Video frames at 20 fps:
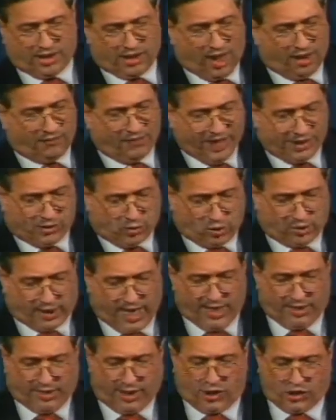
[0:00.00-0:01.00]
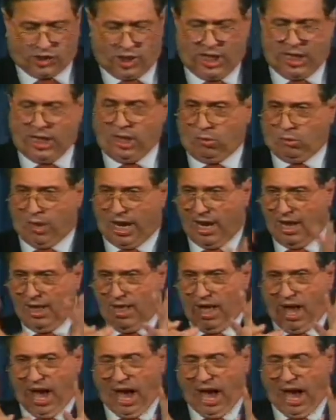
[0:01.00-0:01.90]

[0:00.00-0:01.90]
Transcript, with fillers: dal verso 35